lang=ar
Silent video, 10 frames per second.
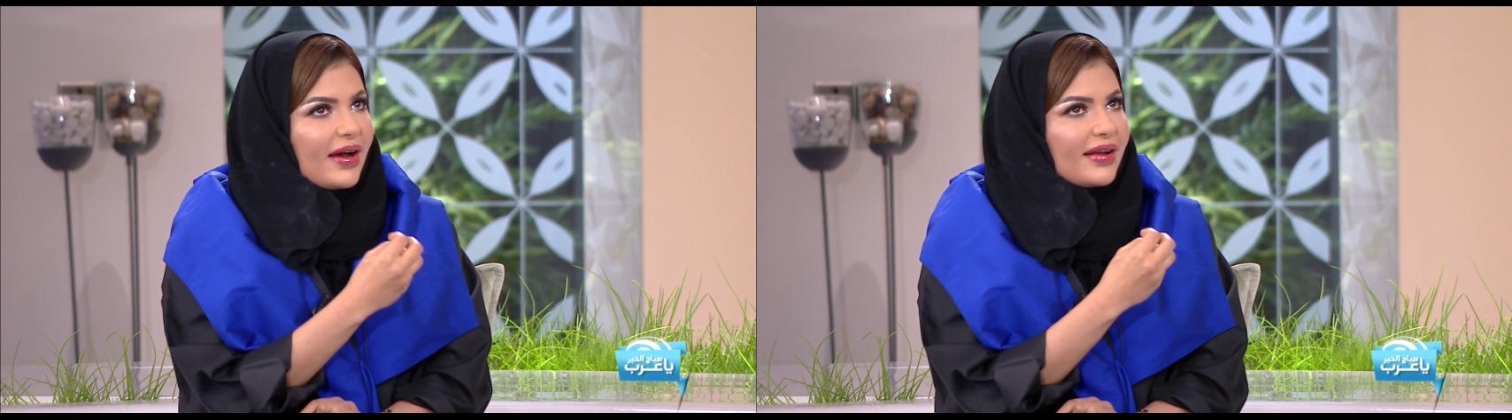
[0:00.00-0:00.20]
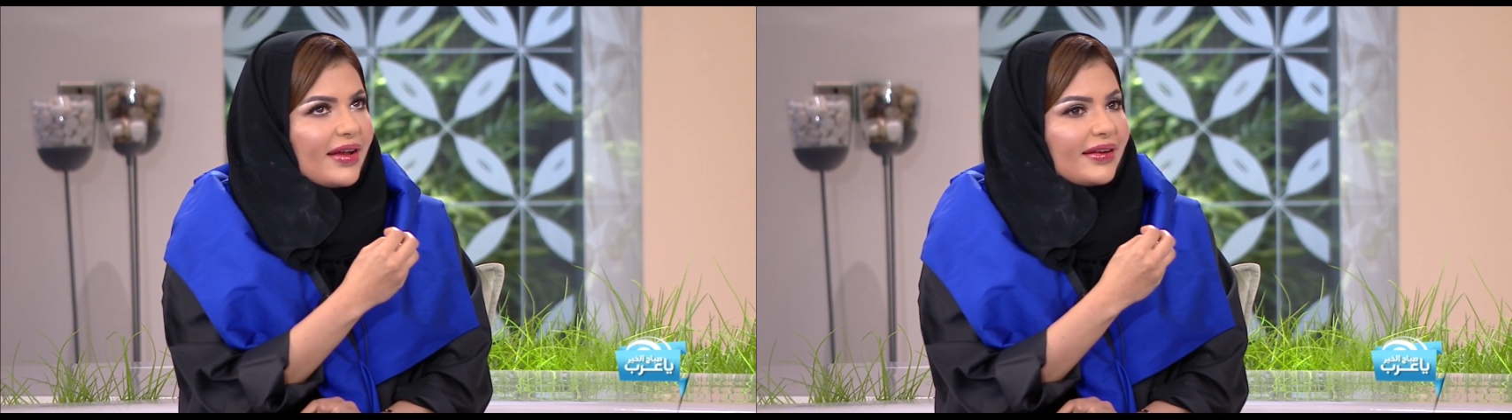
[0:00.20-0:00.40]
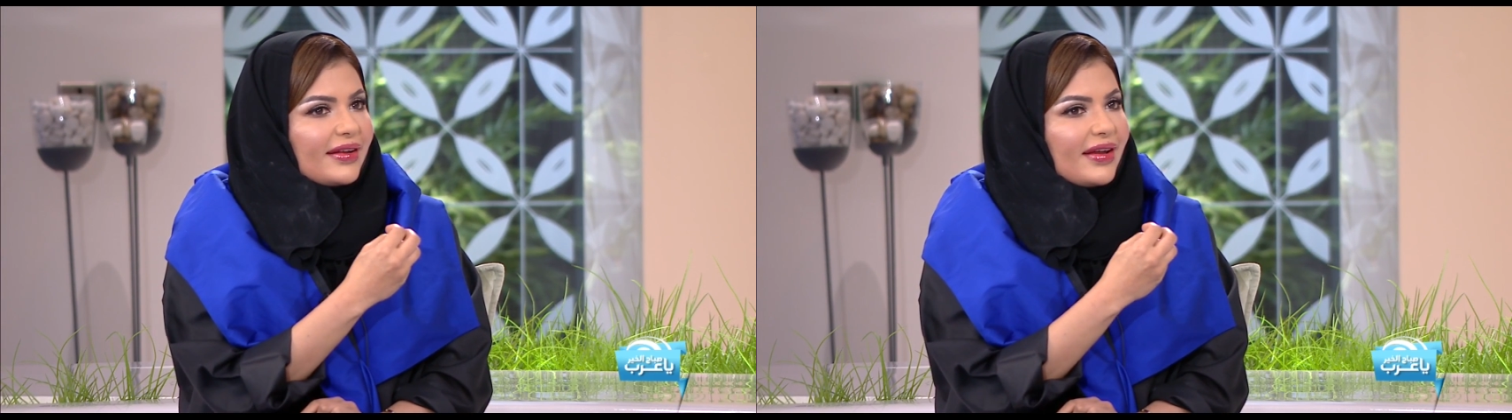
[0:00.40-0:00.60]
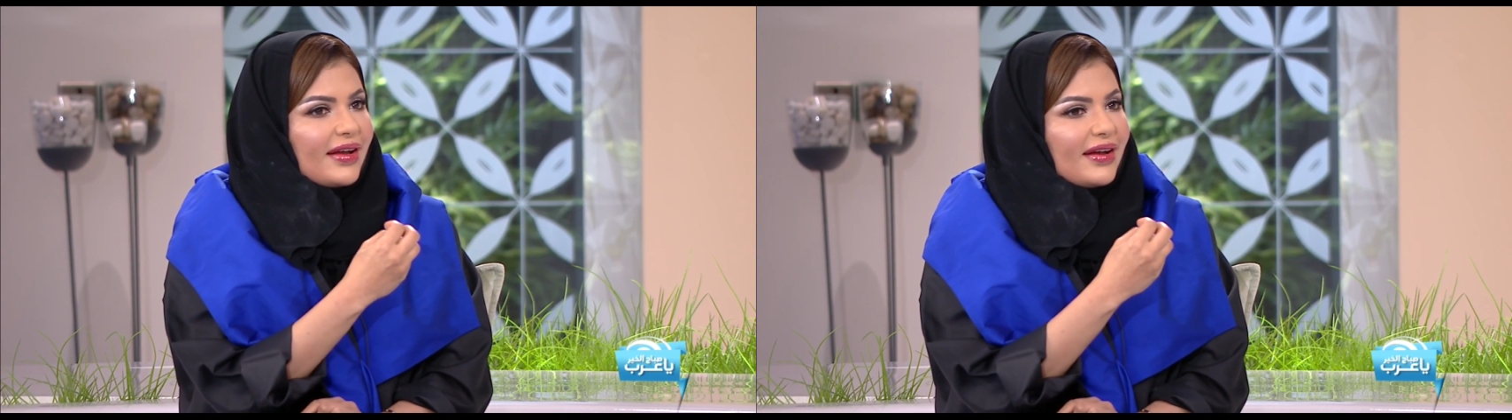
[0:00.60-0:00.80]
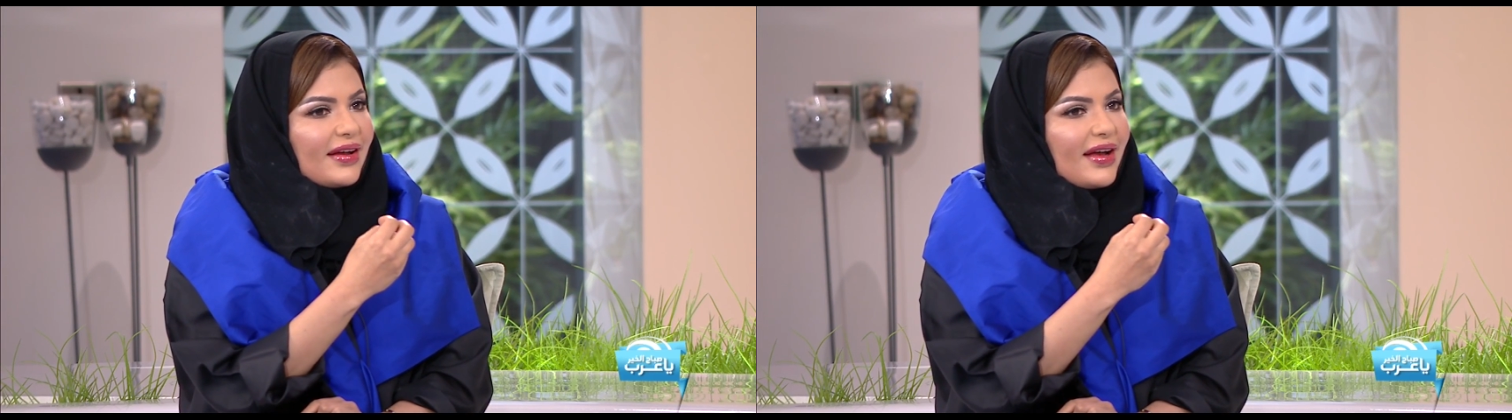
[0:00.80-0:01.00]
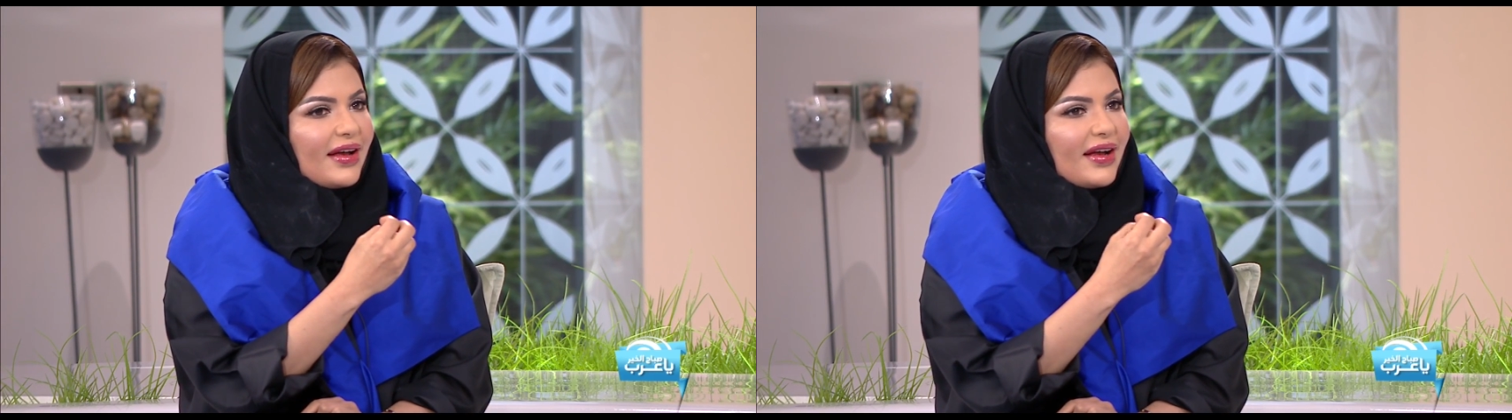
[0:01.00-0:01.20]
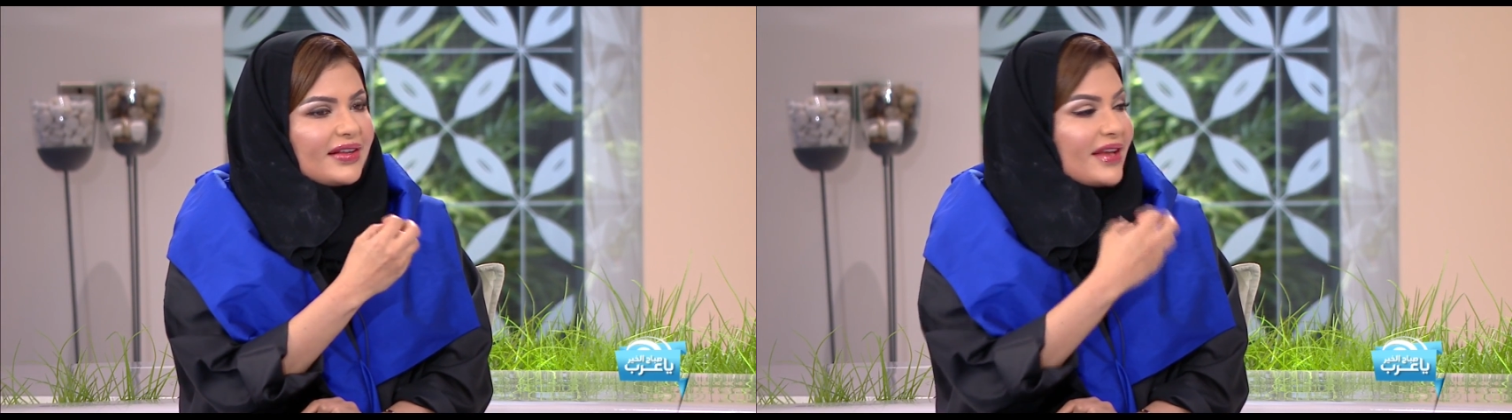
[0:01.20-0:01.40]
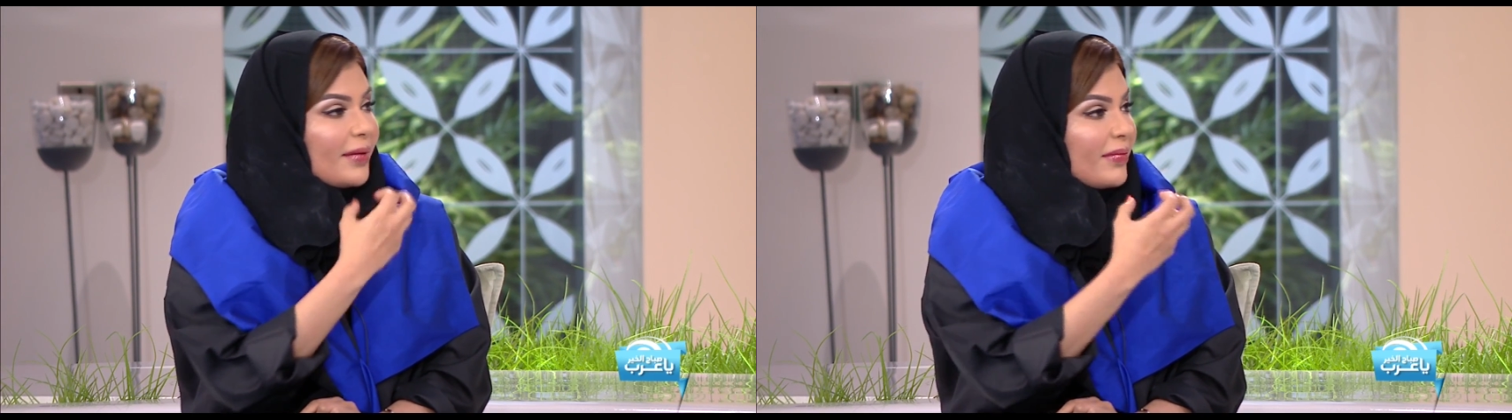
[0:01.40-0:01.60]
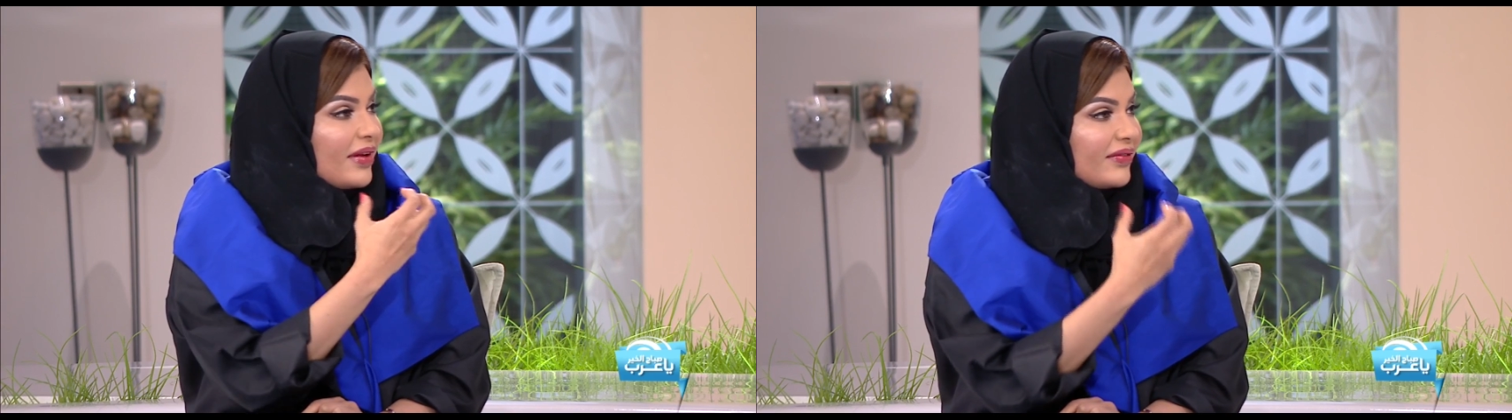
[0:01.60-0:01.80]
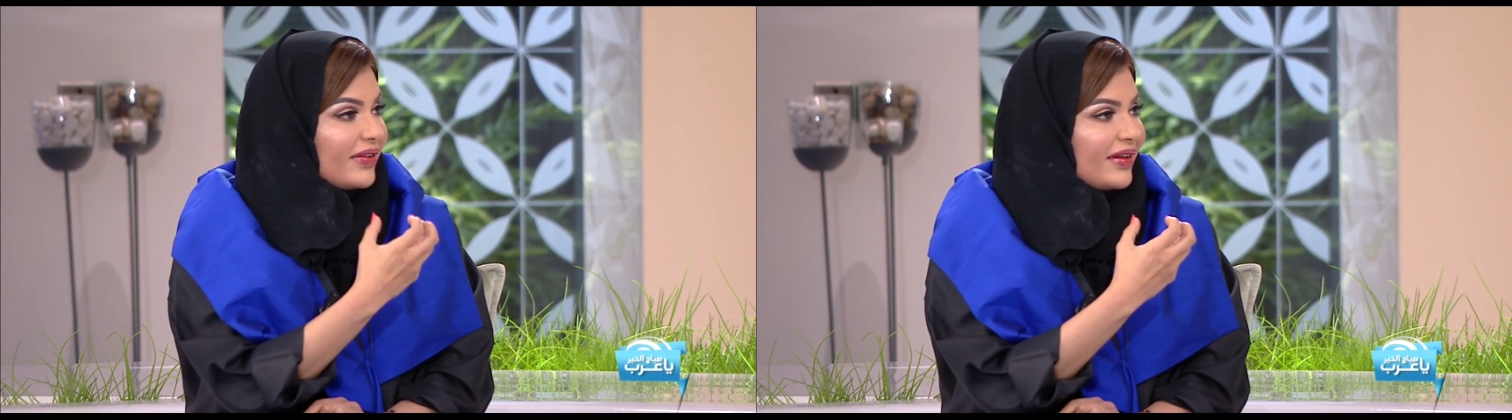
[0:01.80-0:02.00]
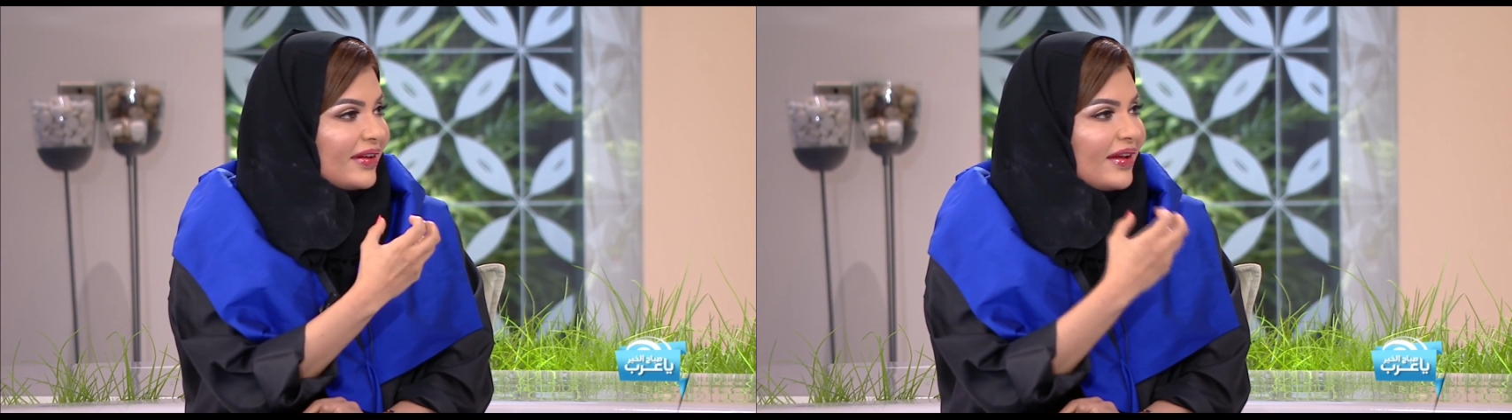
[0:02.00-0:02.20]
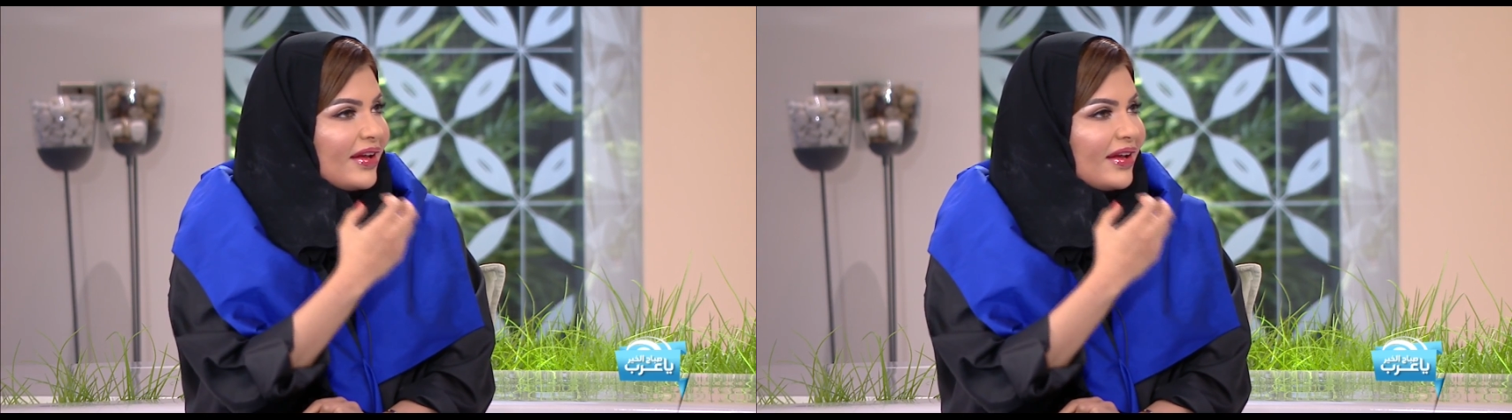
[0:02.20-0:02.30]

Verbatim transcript: يعني آه، اتامل فيه